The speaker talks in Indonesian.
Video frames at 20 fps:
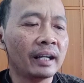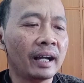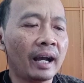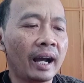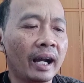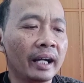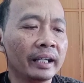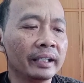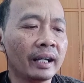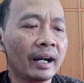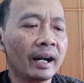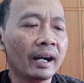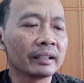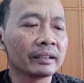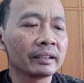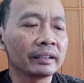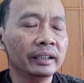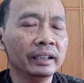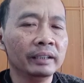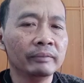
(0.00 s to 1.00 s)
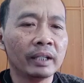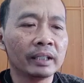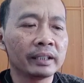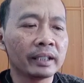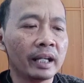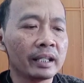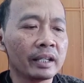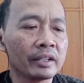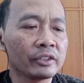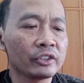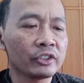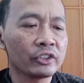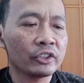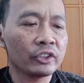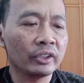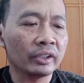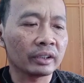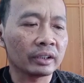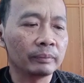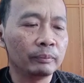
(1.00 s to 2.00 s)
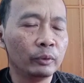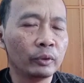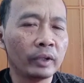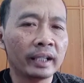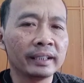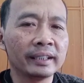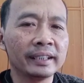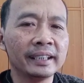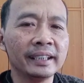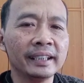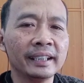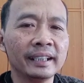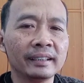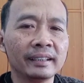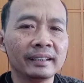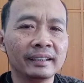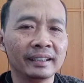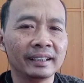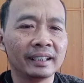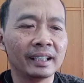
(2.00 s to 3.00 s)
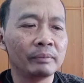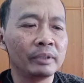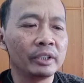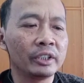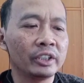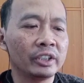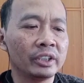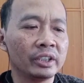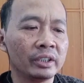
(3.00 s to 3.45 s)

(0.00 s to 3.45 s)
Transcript: I R T bacanya short bukan sirit ya tapi